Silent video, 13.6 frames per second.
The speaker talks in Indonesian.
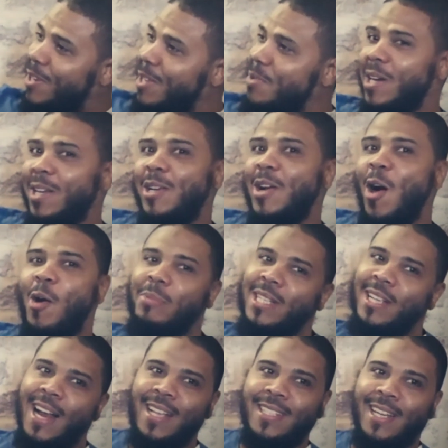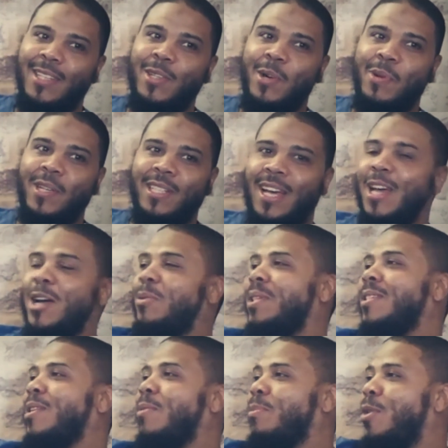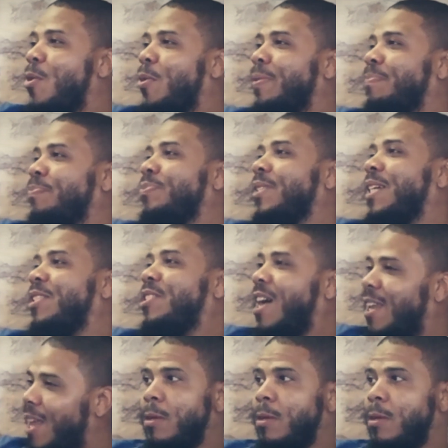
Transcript: Dan dia datang dengan pesan yang sama persis dengan